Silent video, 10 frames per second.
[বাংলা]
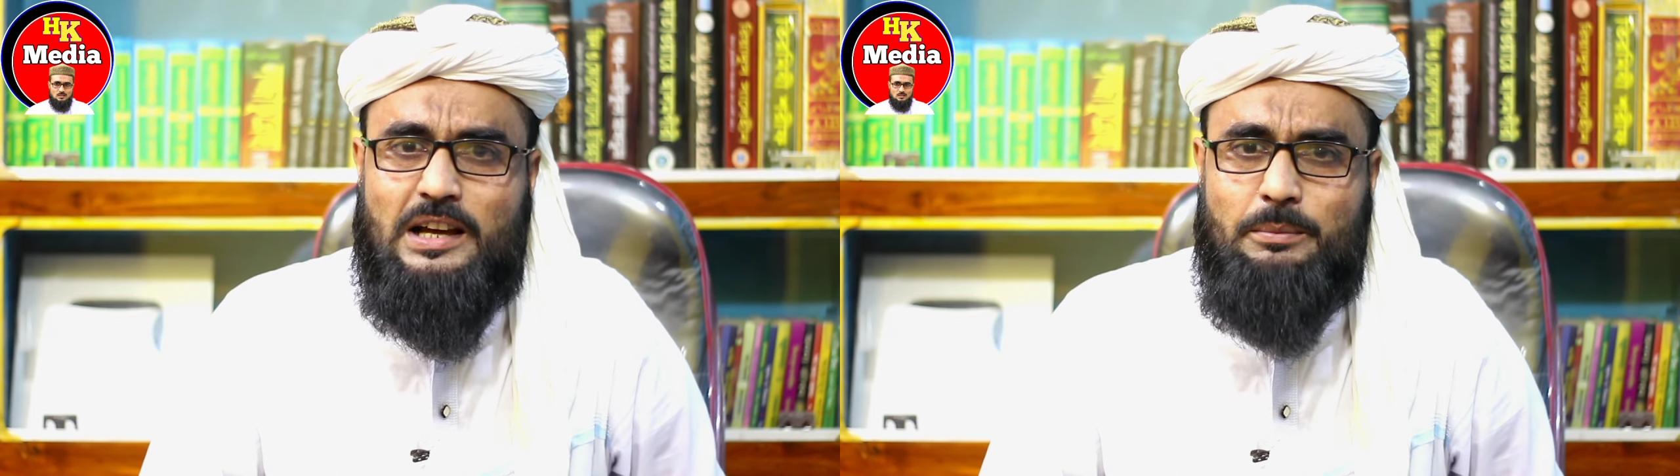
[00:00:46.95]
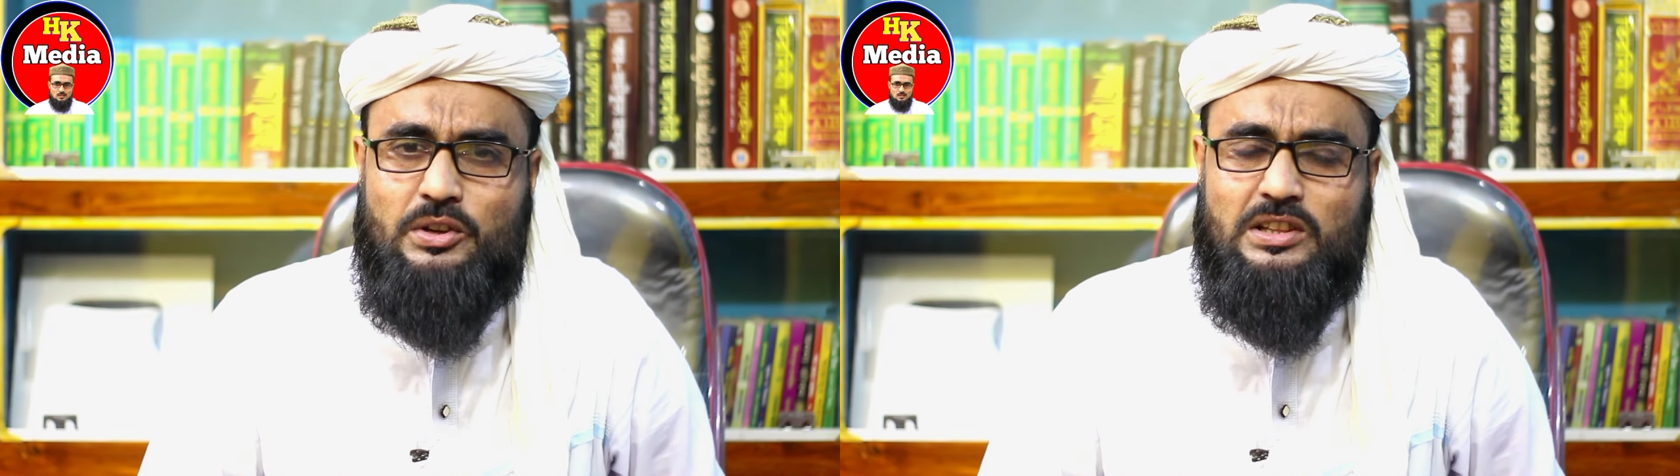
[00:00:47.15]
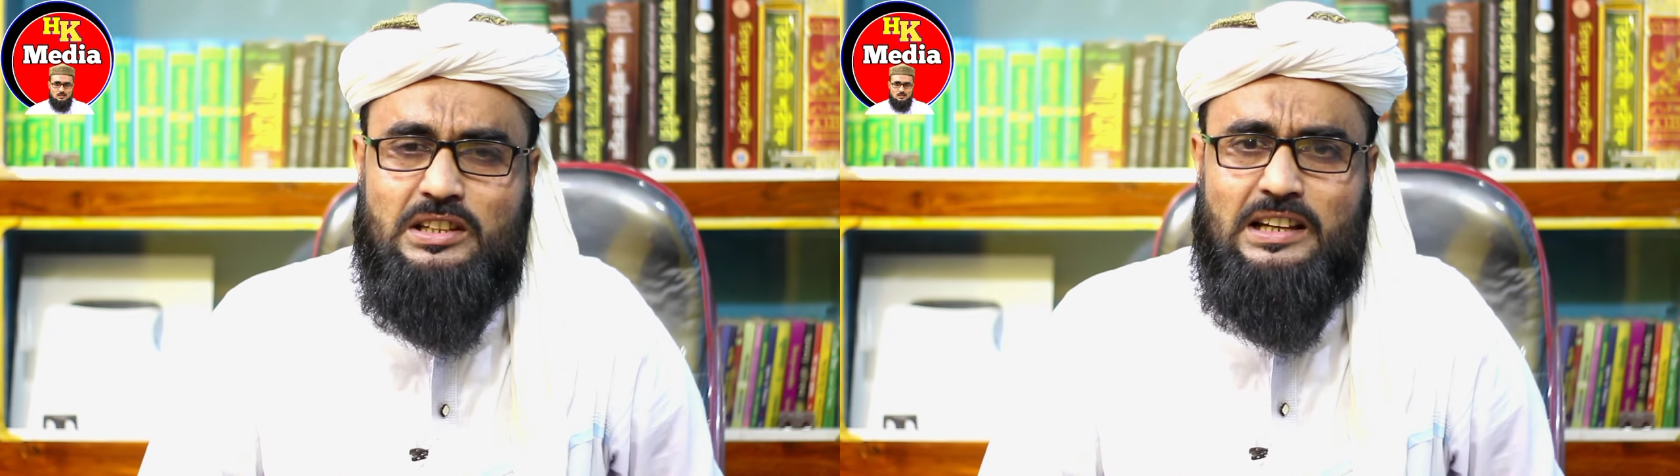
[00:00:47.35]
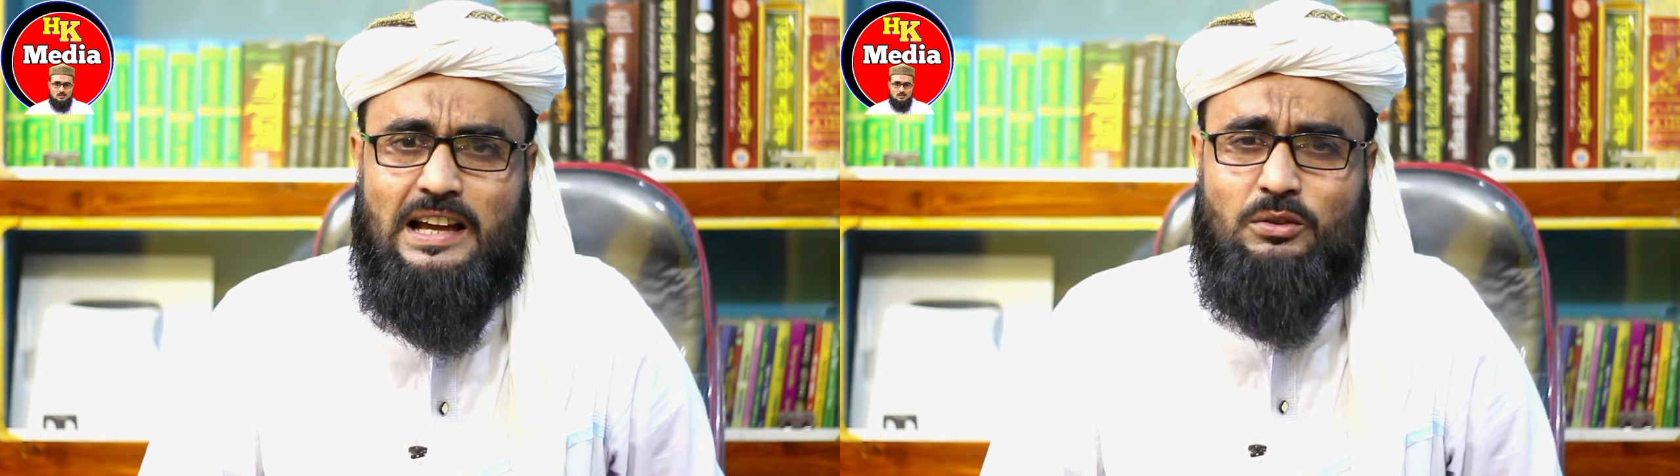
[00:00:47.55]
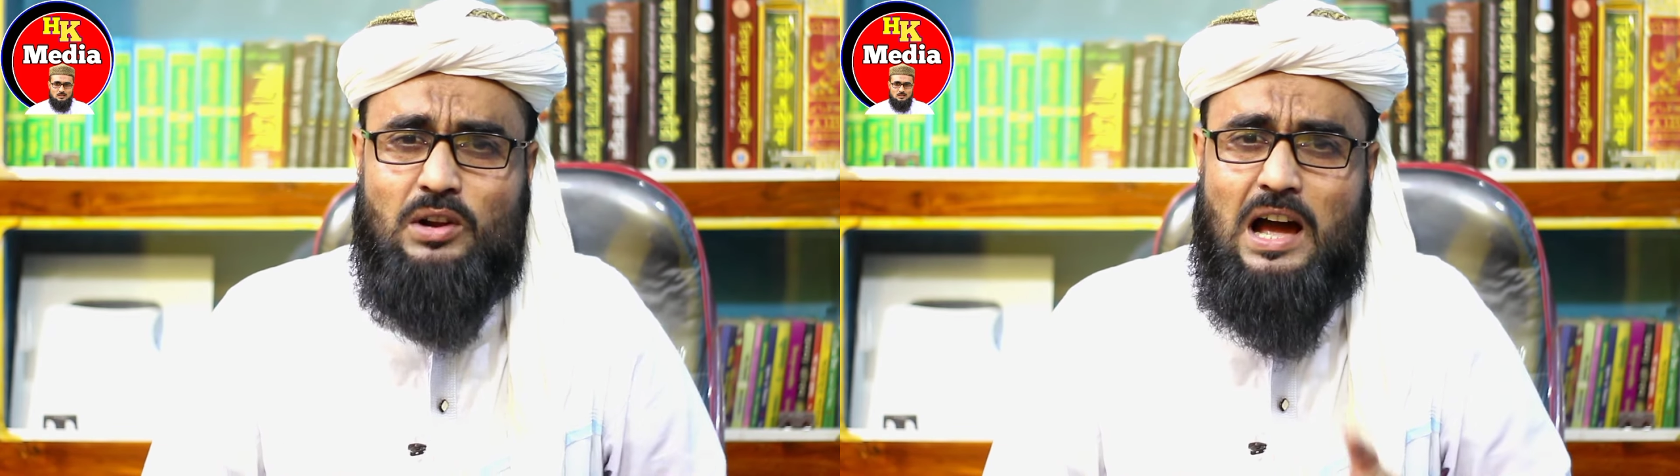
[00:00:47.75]
দাবিয়ে দিন
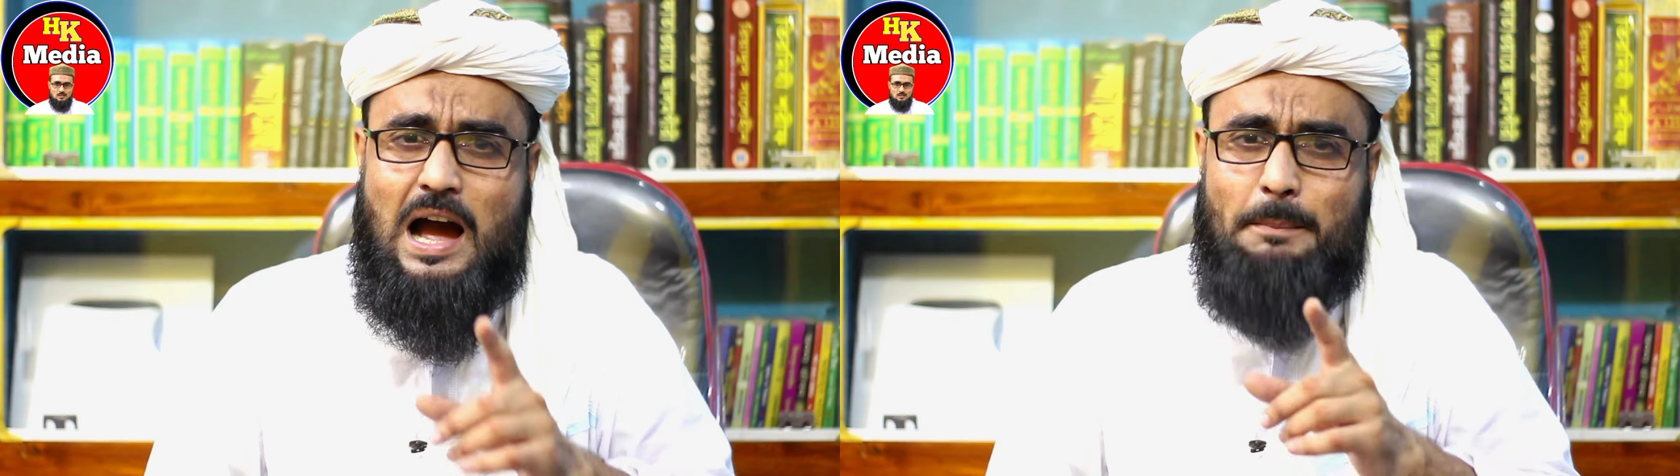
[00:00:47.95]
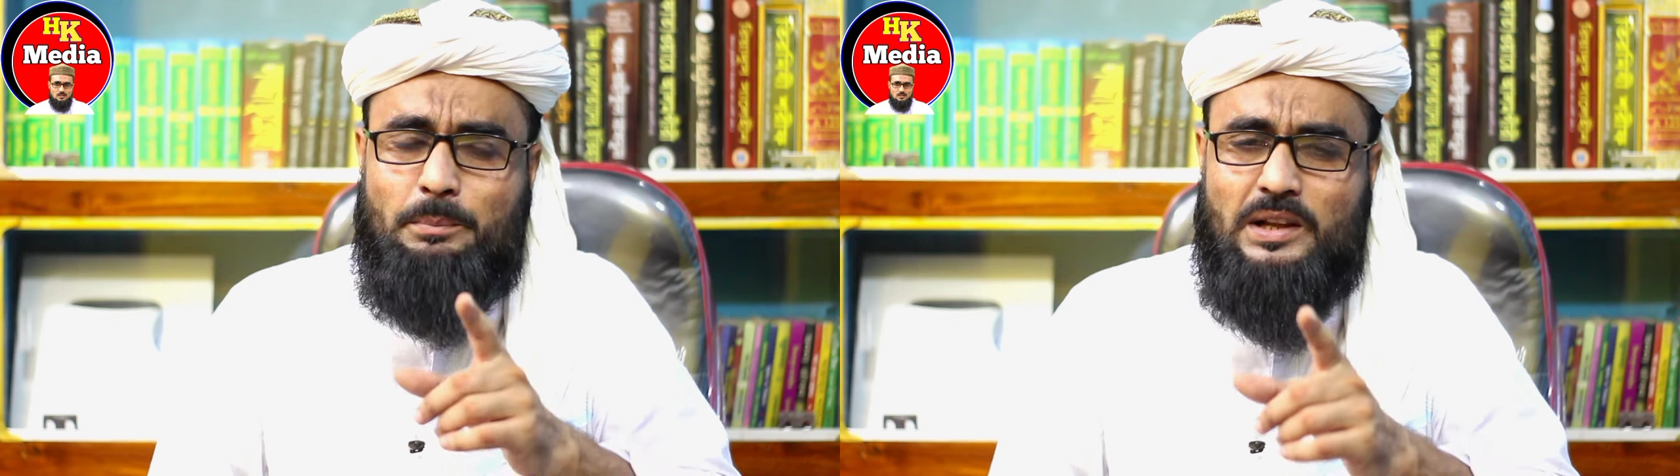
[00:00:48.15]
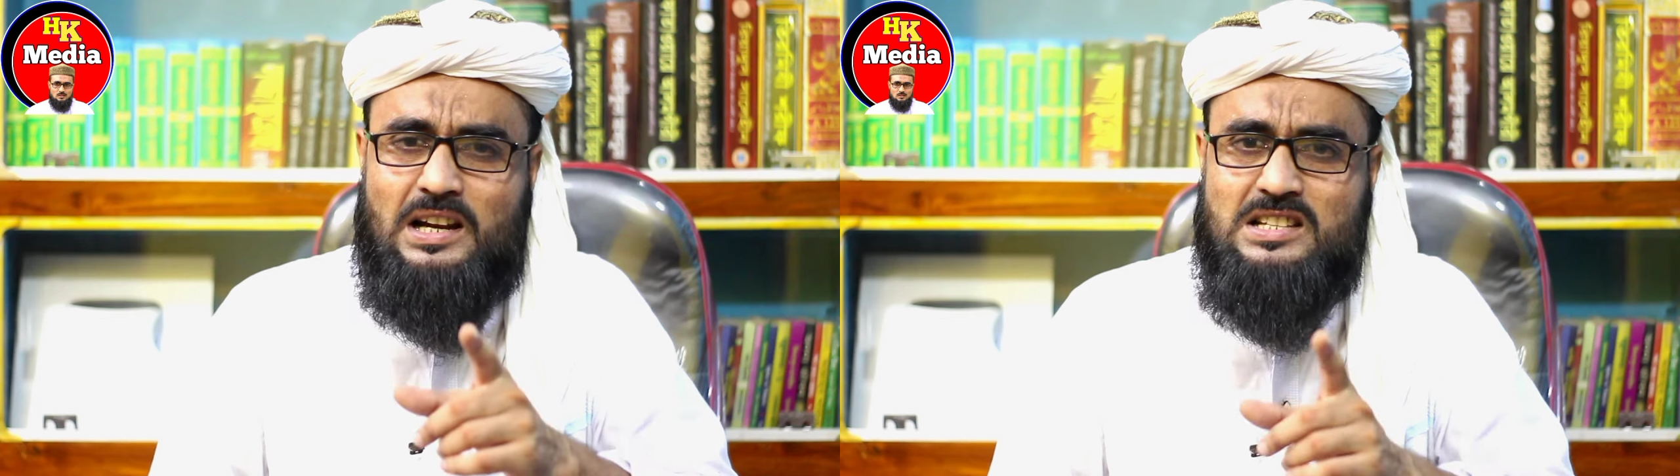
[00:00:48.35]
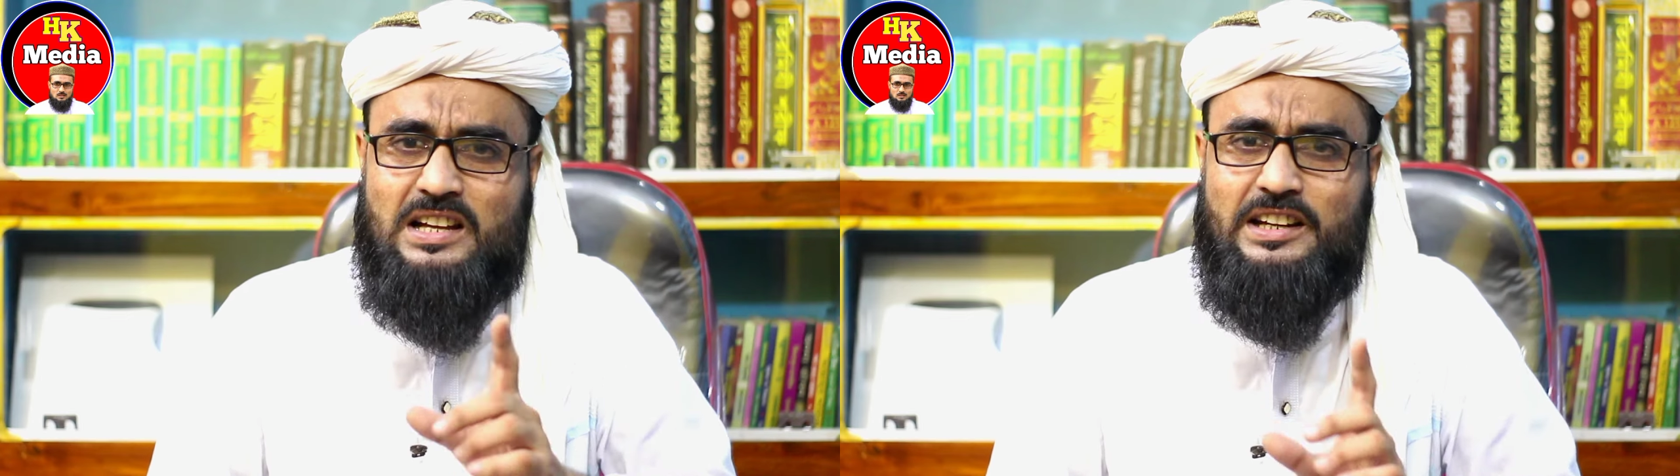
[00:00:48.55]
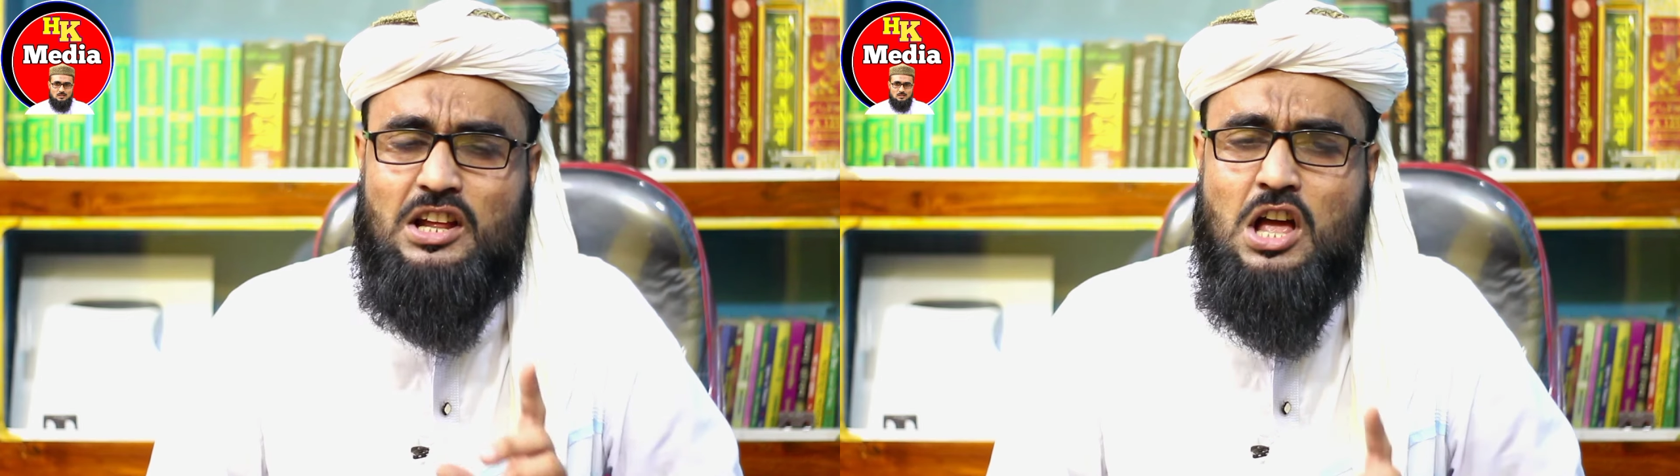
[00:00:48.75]
কেননা আপনারা
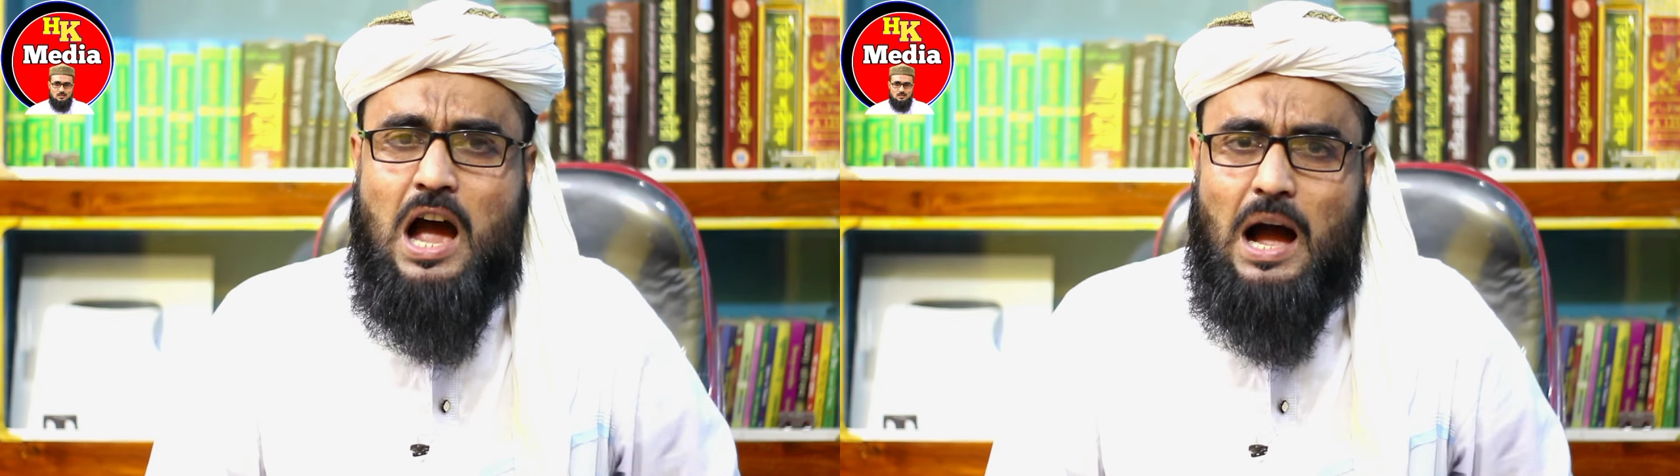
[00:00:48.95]
জানেন